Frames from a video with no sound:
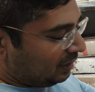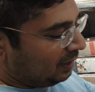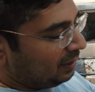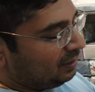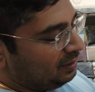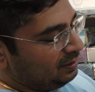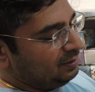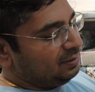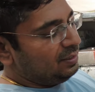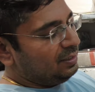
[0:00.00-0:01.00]
ये देखिए
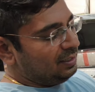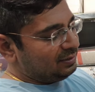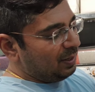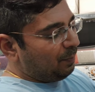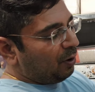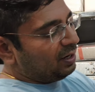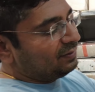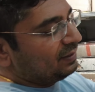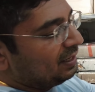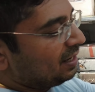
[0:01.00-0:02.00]
इसके
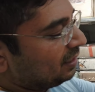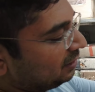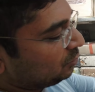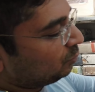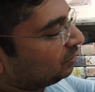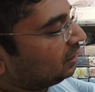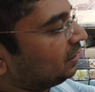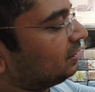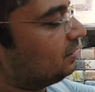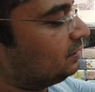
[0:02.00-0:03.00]
पॉकेट्स एक एक कितने सुंदर है